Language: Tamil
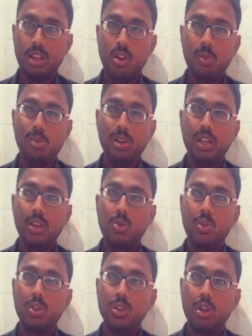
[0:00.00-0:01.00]
கவர்மெண்ட்டில்
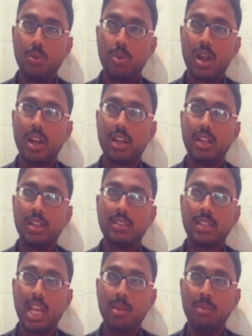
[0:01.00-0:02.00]
கொண்டு வந்த ஒரு ப்ராடக்ட்டு
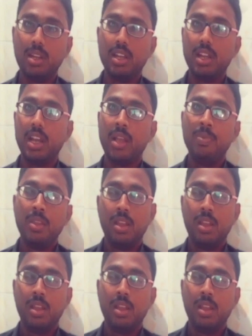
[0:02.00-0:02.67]
தரம் இல்லைன்னா